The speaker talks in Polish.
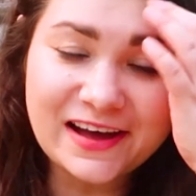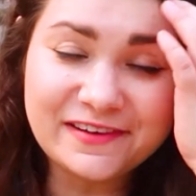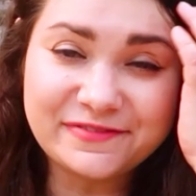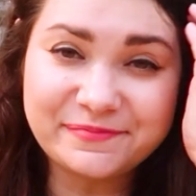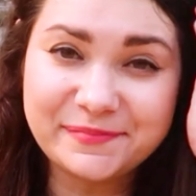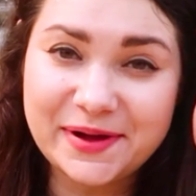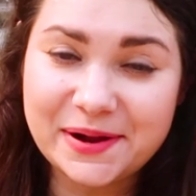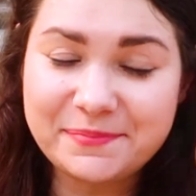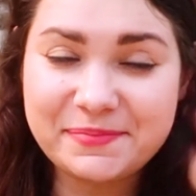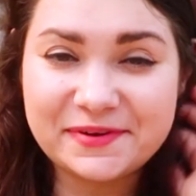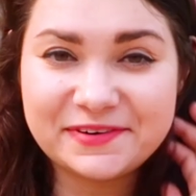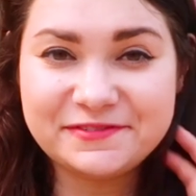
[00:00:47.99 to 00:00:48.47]
E,
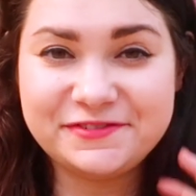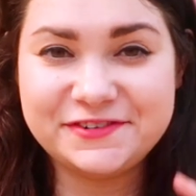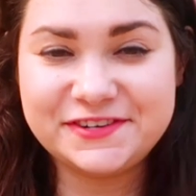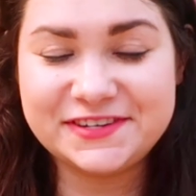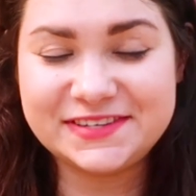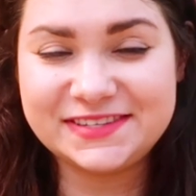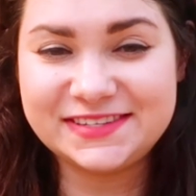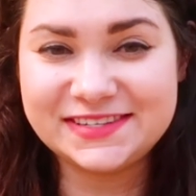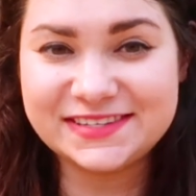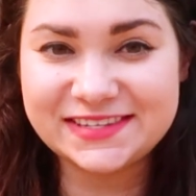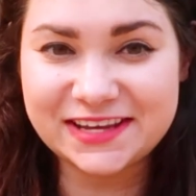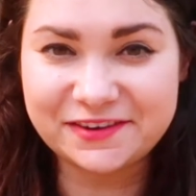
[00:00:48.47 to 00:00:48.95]
w Melbourne
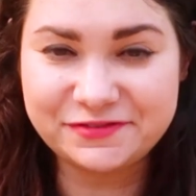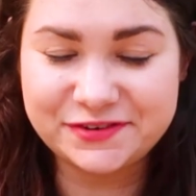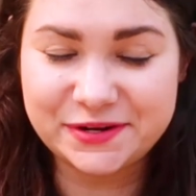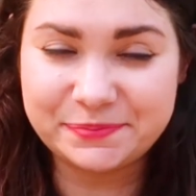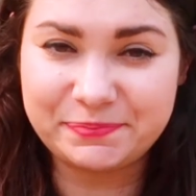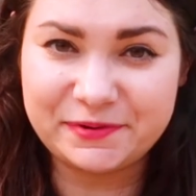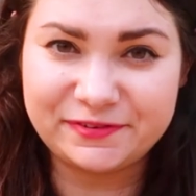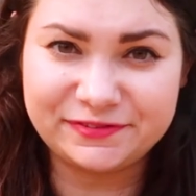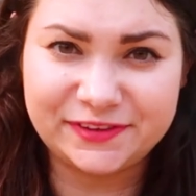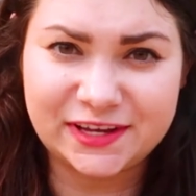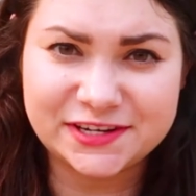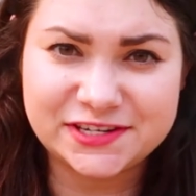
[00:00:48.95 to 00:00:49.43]
wszyscy
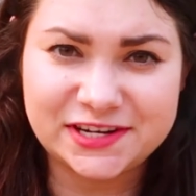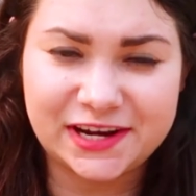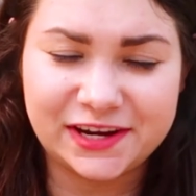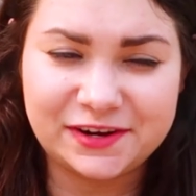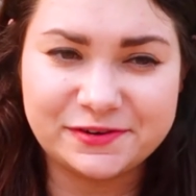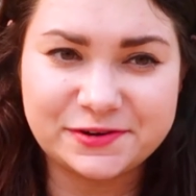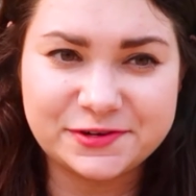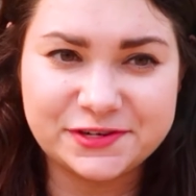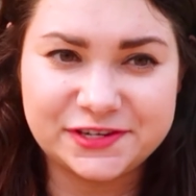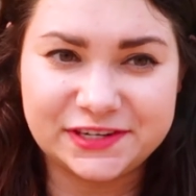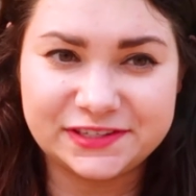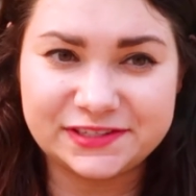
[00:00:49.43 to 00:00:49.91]
zawsze
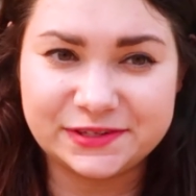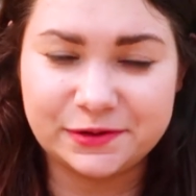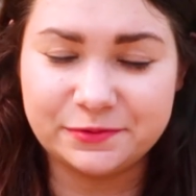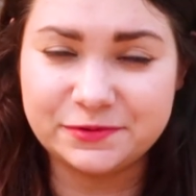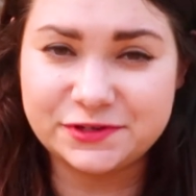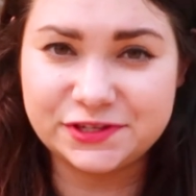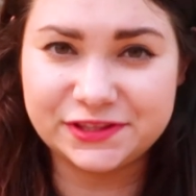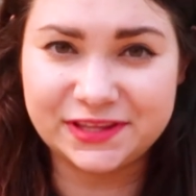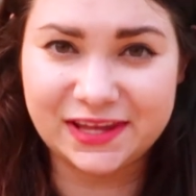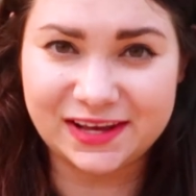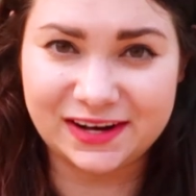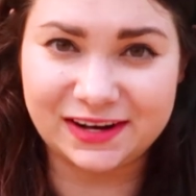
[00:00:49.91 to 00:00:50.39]
powtarzają, że
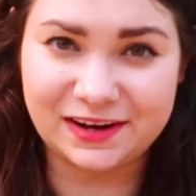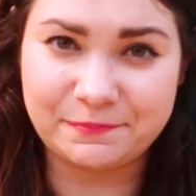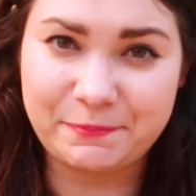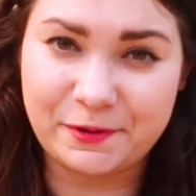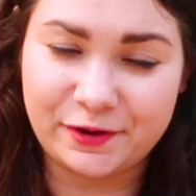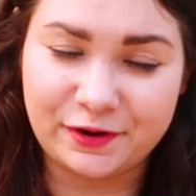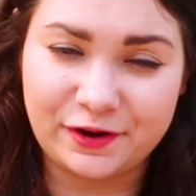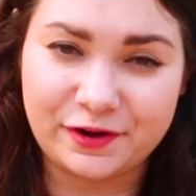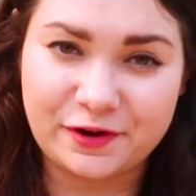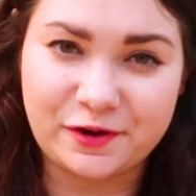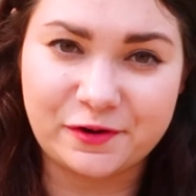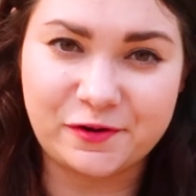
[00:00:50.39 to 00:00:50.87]
są cztery
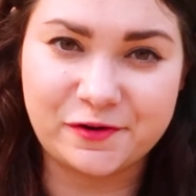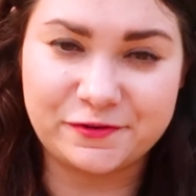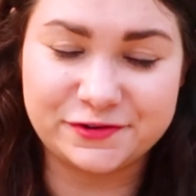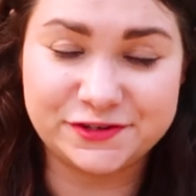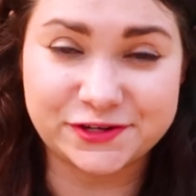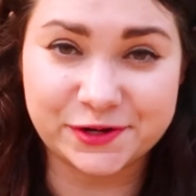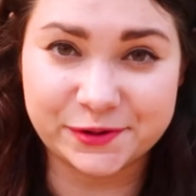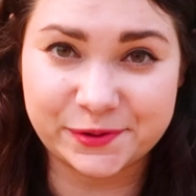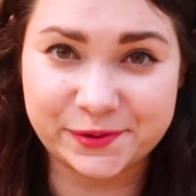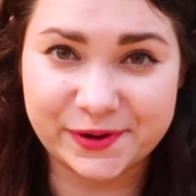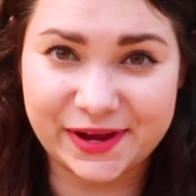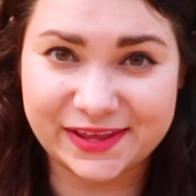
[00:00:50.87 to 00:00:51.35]
pory roku
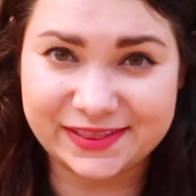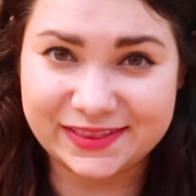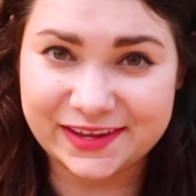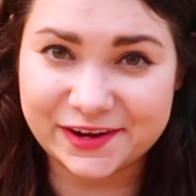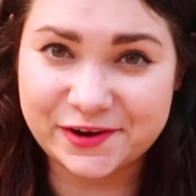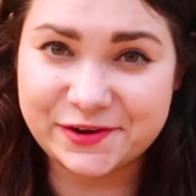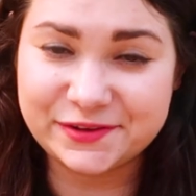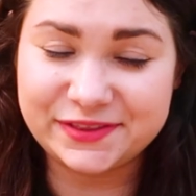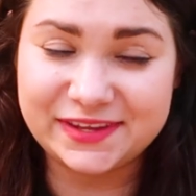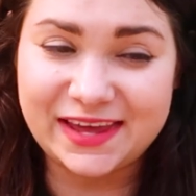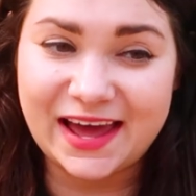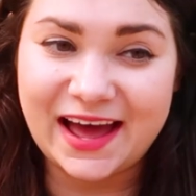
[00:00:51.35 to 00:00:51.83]
w ciągu
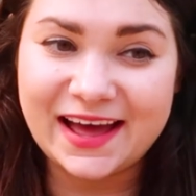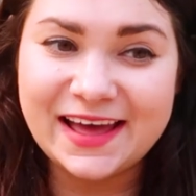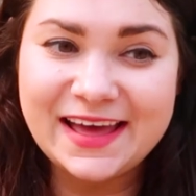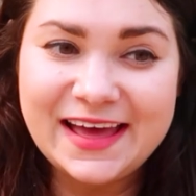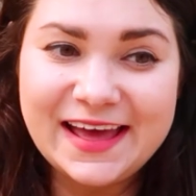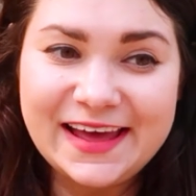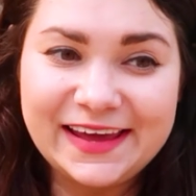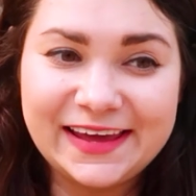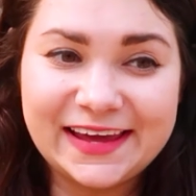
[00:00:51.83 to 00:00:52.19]
jednego dnia.